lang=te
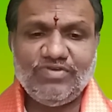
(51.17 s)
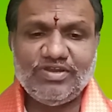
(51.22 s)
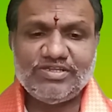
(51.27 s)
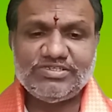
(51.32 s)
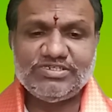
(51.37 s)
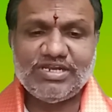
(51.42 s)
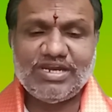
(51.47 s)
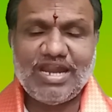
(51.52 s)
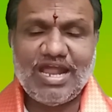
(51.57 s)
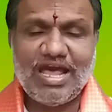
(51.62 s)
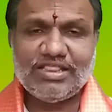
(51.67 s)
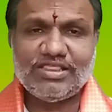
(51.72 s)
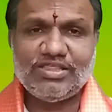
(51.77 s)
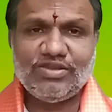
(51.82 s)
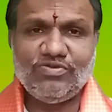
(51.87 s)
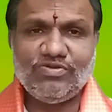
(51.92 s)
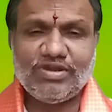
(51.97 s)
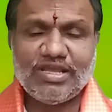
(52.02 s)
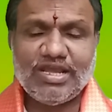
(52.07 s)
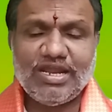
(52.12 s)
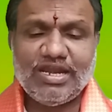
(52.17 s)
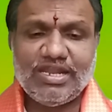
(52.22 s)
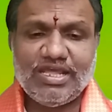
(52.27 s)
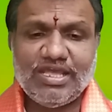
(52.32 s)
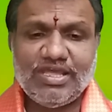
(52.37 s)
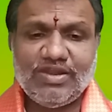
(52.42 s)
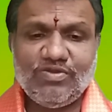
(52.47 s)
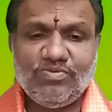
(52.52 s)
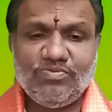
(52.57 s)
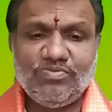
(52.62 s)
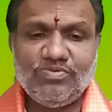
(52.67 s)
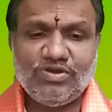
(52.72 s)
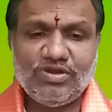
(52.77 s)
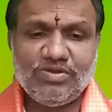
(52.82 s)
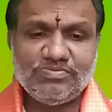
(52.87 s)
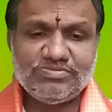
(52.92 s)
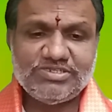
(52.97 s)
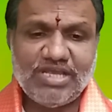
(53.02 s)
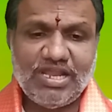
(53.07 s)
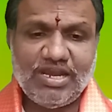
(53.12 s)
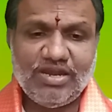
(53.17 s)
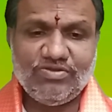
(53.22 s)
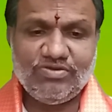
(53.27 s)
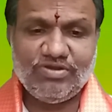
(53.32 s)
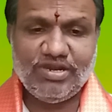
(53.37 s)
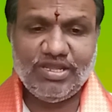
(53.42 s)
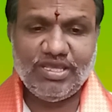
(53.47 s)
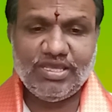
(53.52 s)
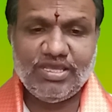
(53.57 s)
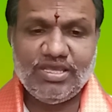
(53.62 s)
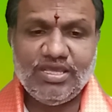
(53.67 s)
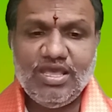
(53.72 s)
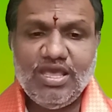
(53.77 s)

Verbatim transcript: వర్జన్ రాత్రి ఒంటి గంట ఇరవై మూడు నిమిషాల నుండి